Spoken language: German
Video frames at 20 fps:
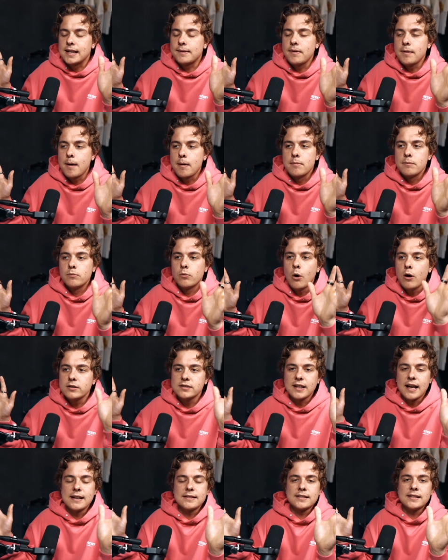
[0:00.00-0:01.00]
sagen wir im
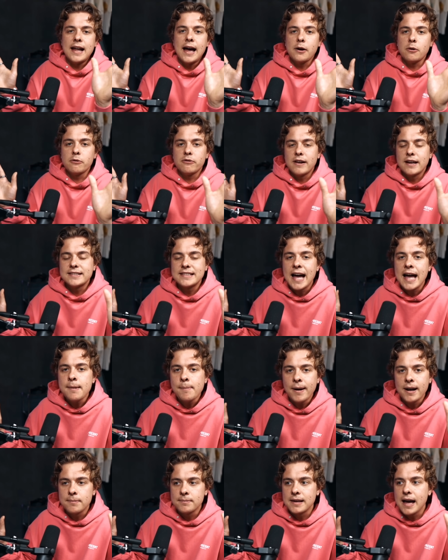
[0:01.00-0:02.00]
Worst-Case-Szenario vielleicht
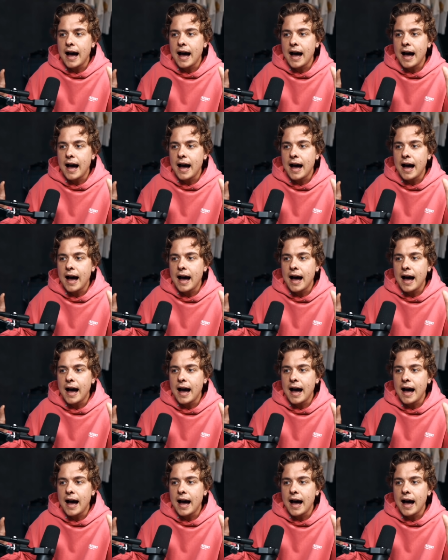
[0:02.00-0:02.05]
einmal im